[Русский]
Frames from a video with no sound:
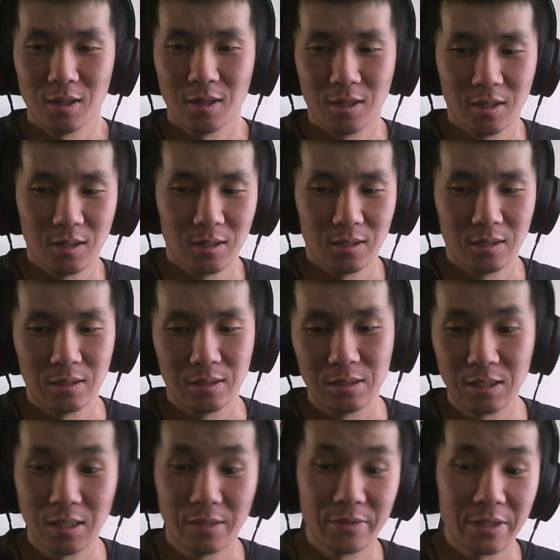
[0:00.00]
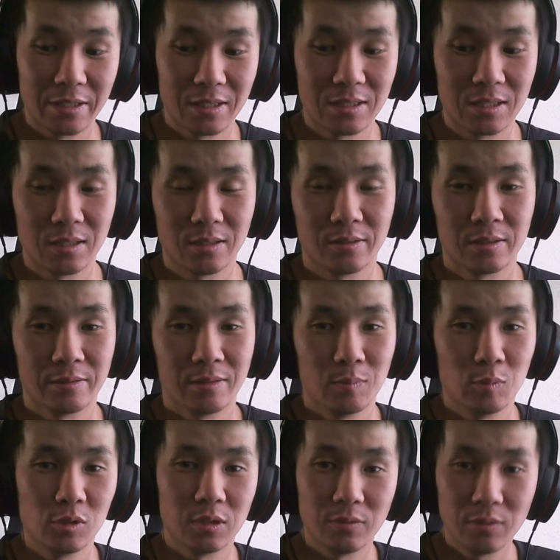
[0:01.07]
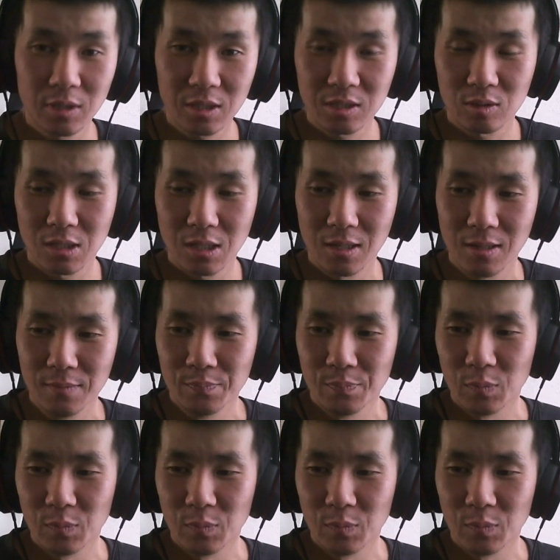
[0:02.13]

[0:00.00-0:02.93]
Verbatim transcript: э, недавно анонсированного мультиверсуса,